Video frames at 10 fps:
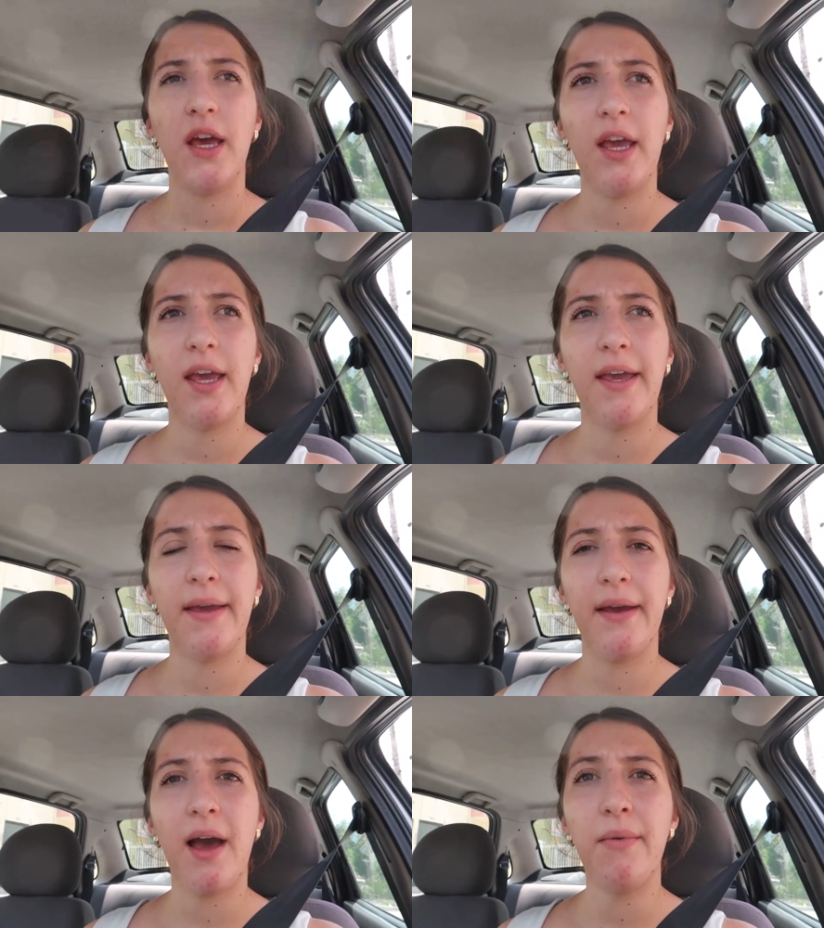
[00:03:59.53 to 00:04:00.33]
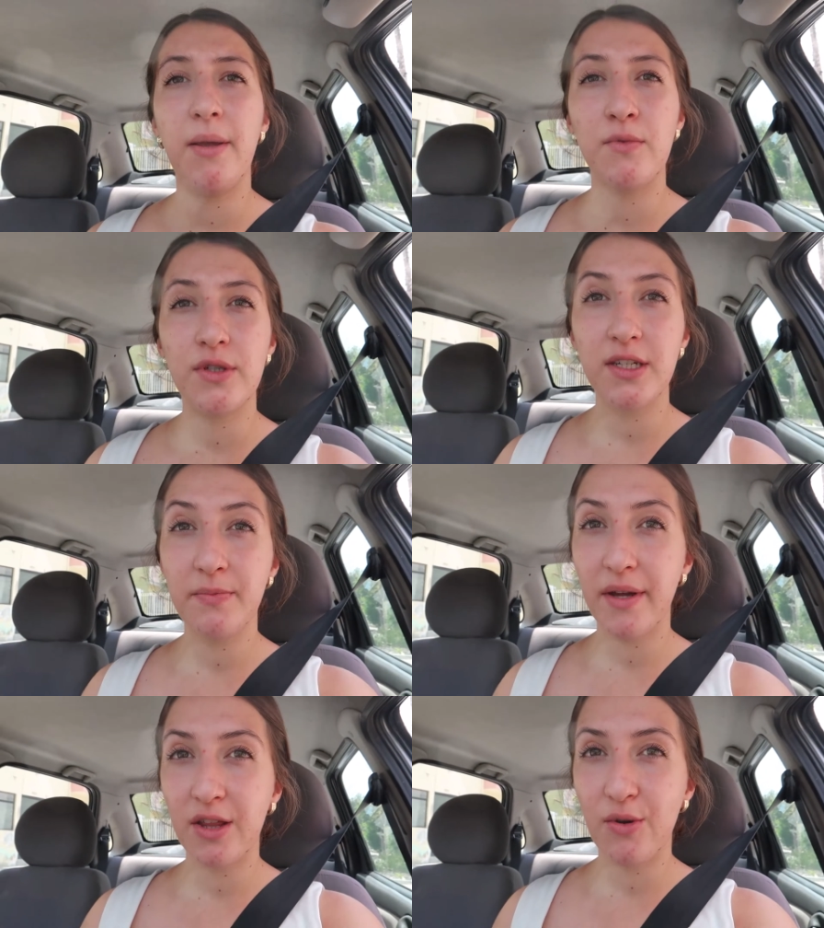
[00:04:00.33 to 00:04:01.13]
Eh, hablemos
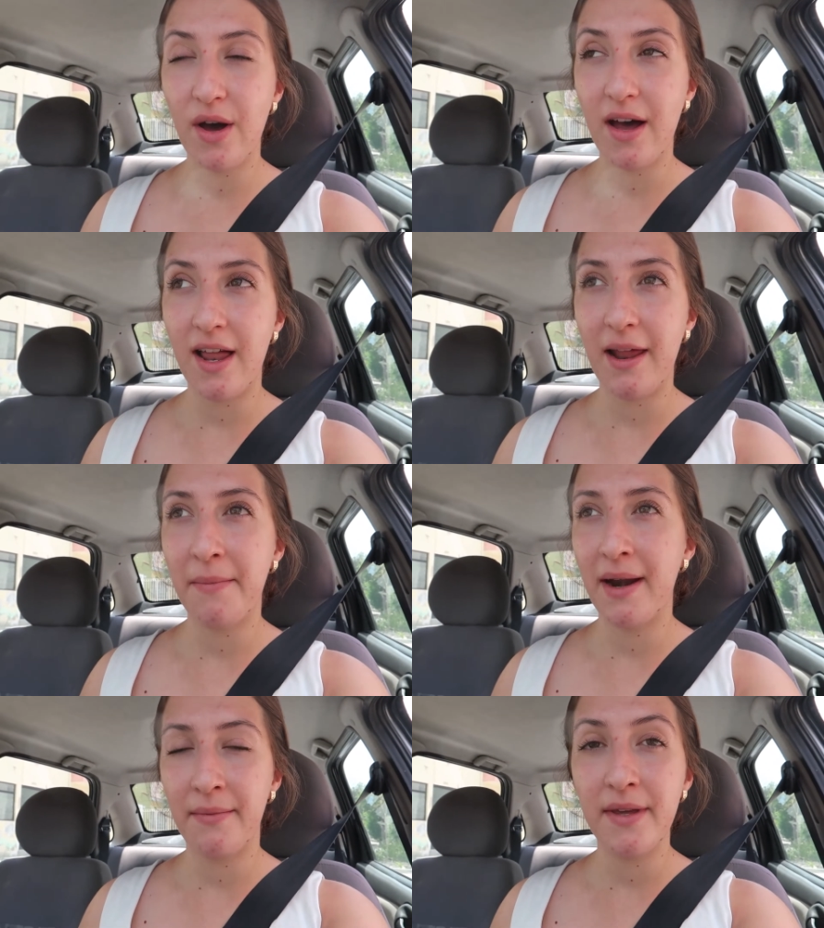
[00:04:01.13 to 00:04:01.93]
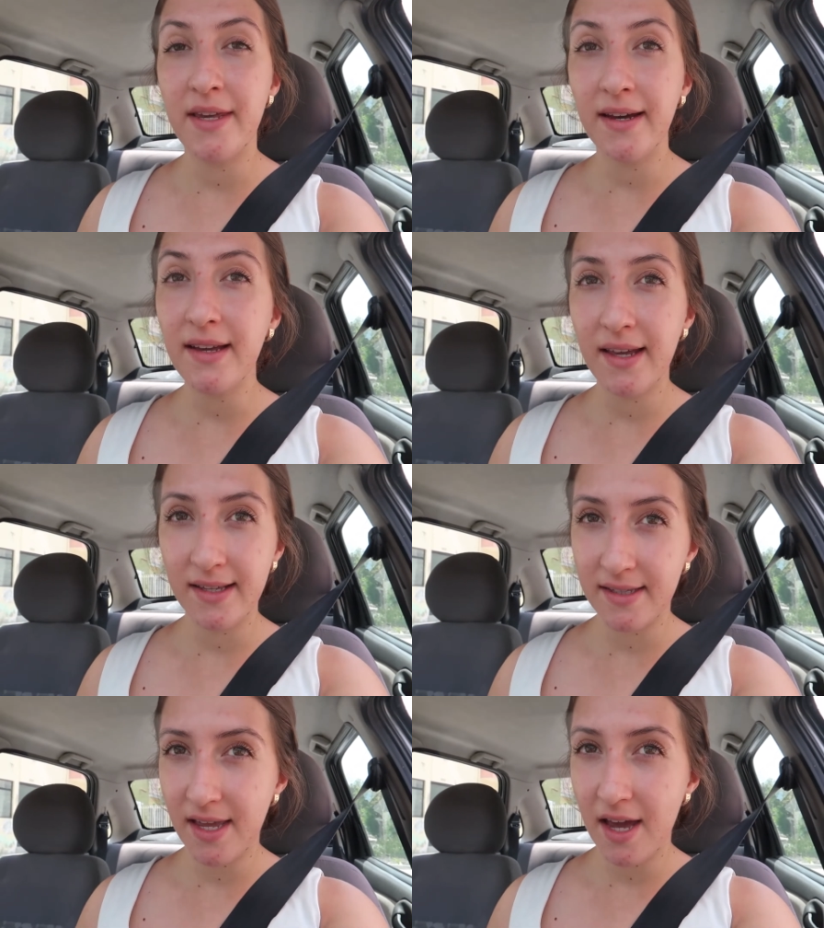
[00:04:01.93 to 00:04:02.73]
respecto a la maravilla
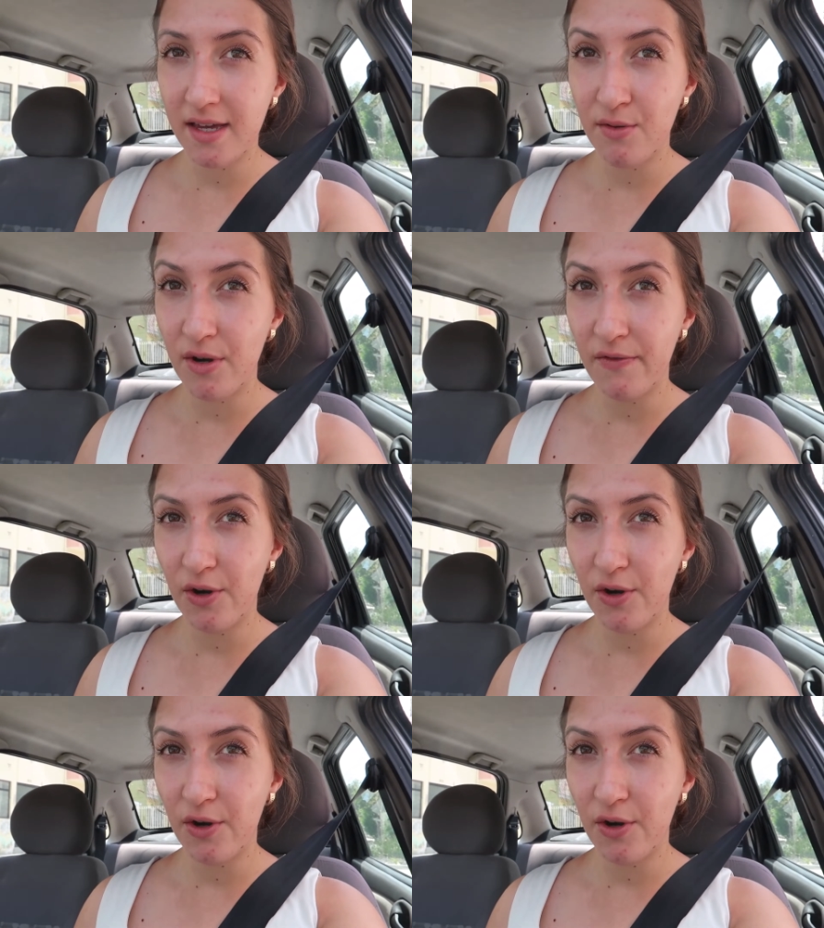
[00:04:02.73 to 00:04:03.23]
que es que haya una